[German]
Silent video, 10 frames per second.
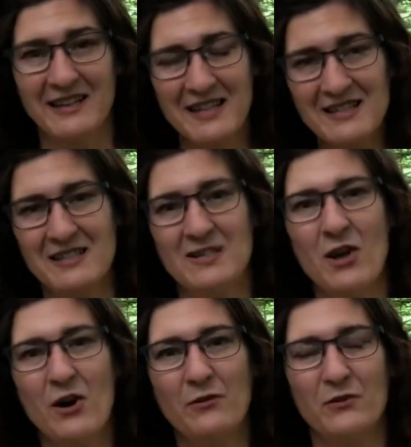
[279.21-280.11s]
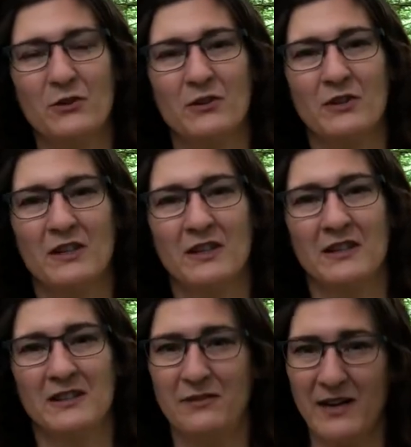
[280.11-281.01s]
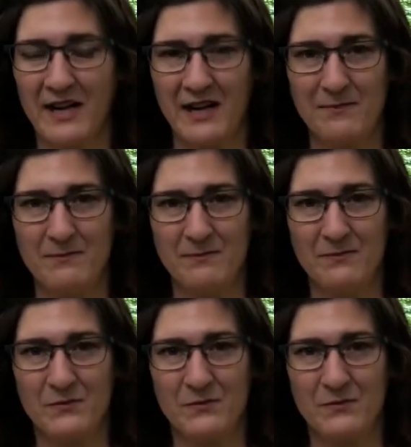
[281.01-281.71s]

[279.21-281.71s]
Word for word: Das ist die Hoffnung, die wir haben